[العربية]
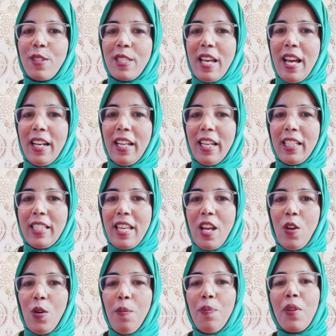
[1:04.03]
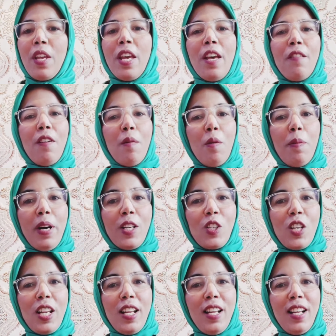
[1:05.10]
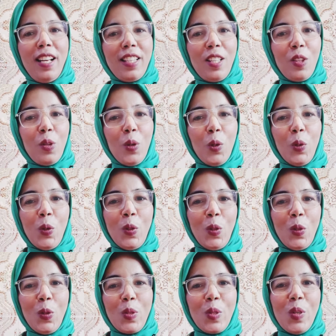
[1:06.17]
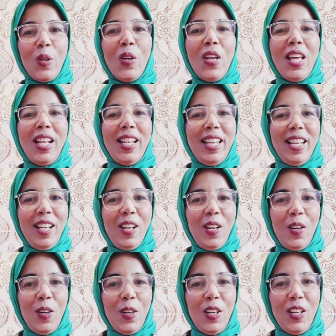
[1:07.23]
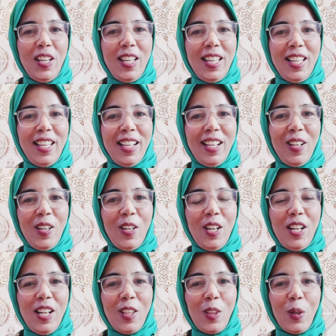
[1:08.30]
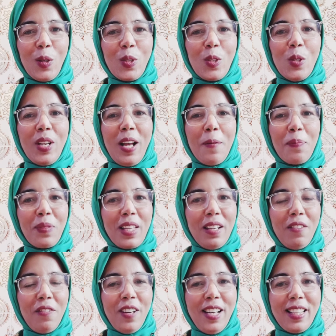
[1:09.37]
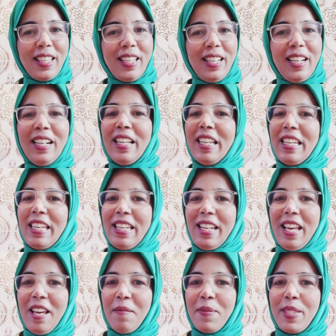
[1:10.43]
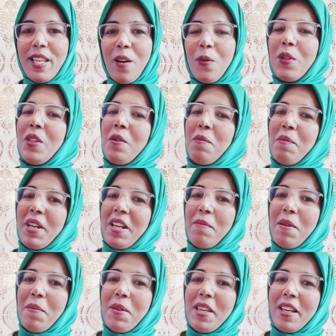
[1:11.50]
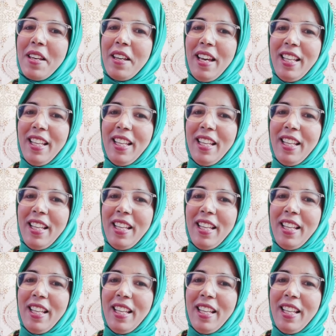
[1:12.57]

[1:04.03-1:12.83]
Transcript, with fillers: التعاليق ديالهم فمباشره غادي ندوزو آه، للدكتوره الفاضله الهام تاود مرحبا بك